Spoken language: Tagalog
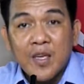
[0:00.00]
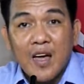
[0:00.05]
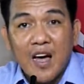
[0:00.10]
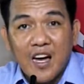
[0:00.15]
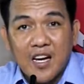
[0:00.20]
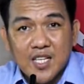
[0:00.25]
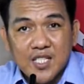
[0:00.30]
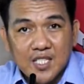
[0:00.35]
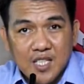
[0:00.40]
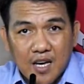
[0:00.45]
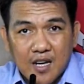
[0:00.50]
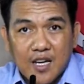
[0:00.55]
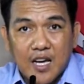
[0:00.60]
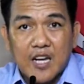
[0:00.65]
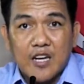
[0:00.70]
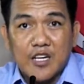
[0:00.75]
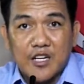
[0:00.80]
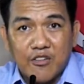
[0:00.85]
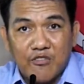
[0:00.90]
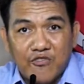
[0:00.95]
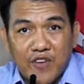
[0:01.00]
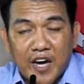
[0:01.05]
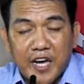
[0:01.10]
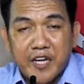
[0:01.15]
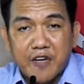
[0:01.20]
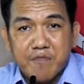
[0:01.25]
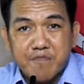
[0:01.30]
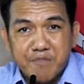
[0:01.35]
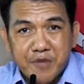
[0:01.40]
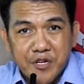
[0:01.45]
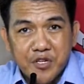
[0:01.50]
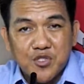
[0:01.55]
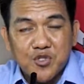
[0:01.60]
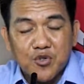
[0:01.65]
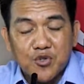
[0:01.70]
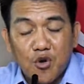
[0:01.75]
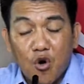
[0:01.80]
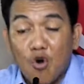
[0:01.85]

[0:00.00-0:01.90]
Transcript: ang second divine person.